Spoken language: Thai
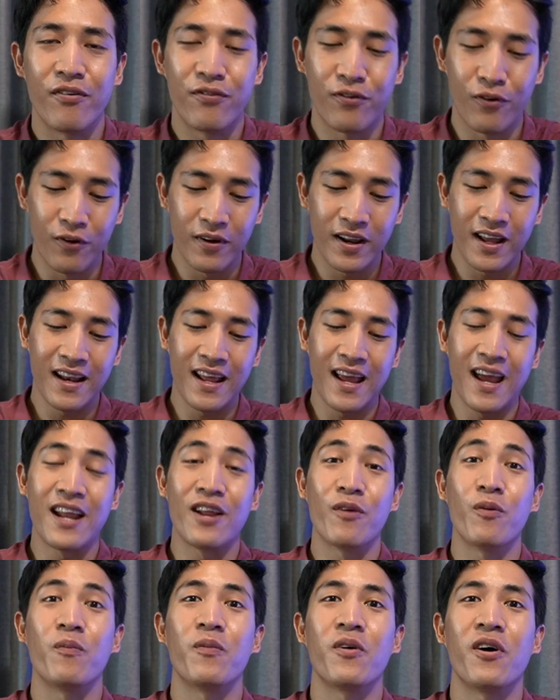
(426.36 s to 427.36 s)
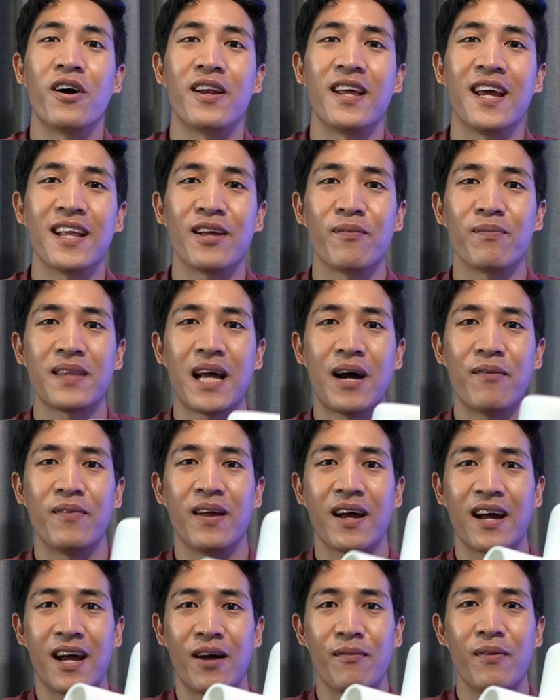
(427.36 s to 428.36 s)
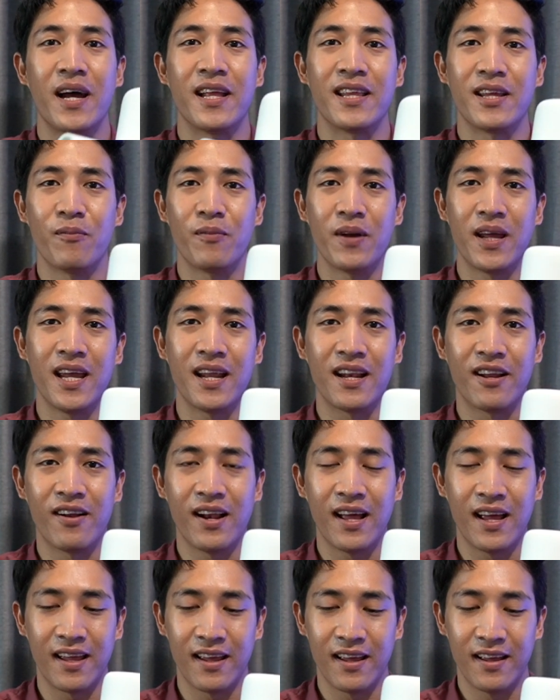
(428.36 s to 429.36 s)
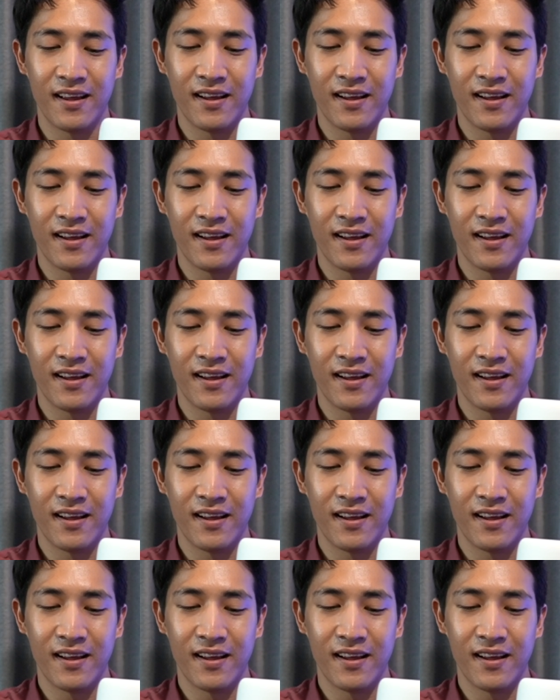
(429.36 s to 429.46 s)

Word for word: ฟุ้งแน่ๆ เดี๋ยวผมขอเทต่ำๆนะครับ อาจจะไม่เห็นเท่าไหร่